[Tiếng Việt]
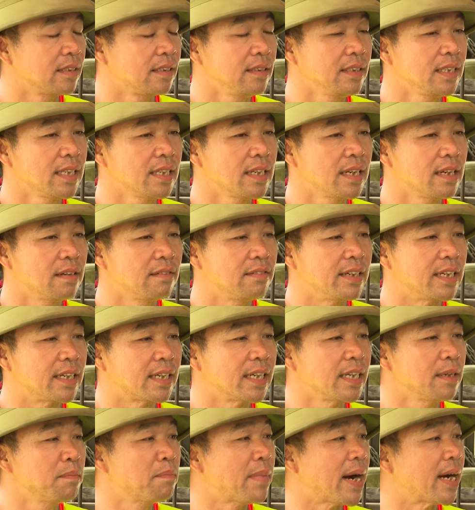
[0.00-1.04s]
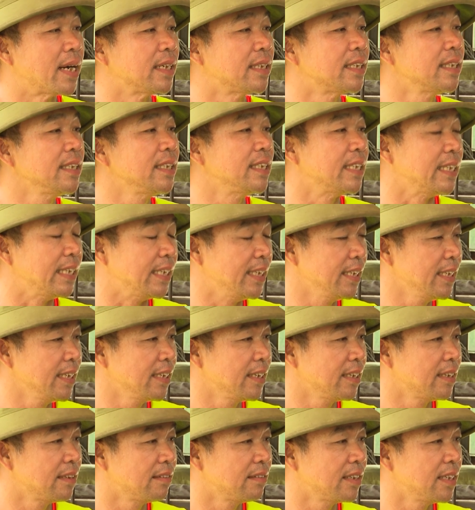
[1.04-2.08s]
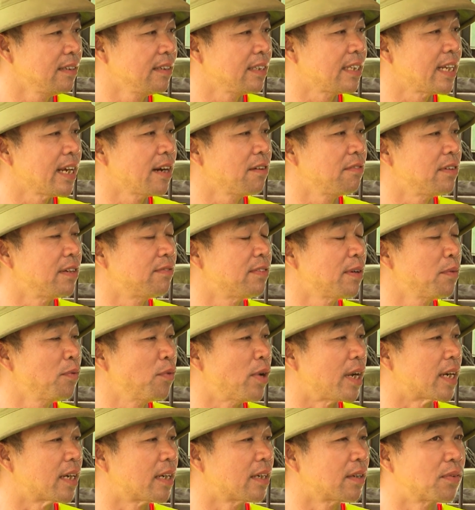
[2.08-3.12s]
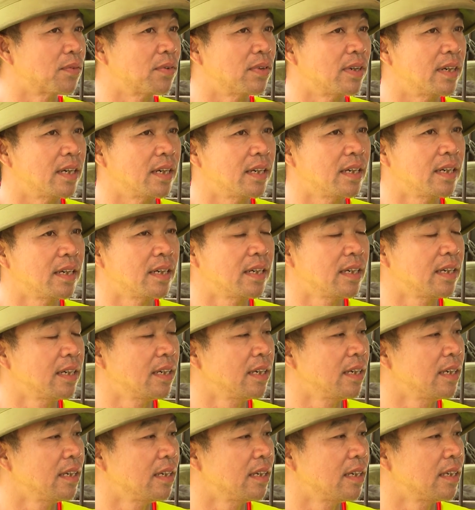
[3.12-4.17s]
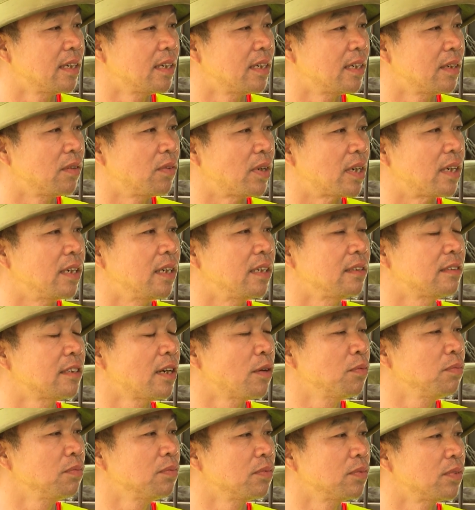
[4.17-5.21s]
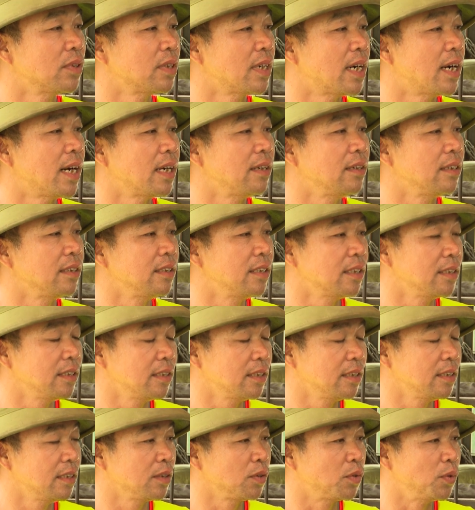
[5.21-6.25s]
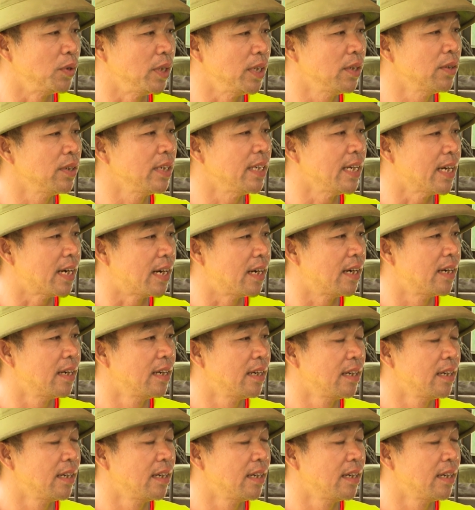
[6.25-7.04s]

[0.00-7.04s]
Thứ nhất là về cái bằng chứng chỉ, đấy là theo về pháp luật của luật đường sông, đường thủy nội địa.